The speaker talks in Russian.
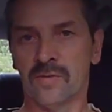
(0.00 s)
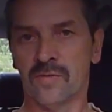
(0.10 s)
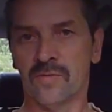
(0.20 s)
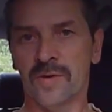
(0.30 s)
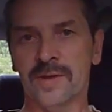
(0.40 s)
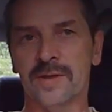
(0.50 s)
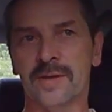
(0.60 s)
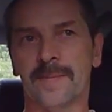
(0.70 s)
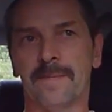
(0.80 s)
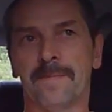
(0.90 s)
У вас
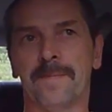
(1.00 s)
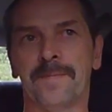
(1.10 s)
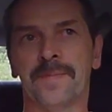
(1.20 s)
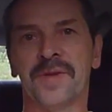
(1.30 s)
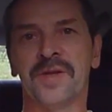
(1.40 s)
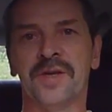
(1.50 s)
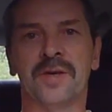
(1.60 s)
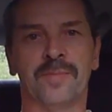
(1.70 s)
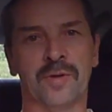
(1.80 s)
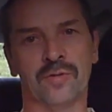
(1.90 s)
не
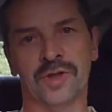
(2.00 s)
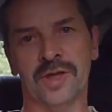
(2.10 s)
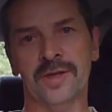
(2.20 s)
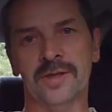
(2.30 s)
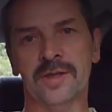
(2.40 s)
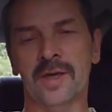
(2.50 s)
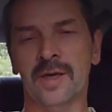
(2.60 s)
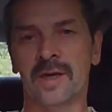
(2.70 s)
получается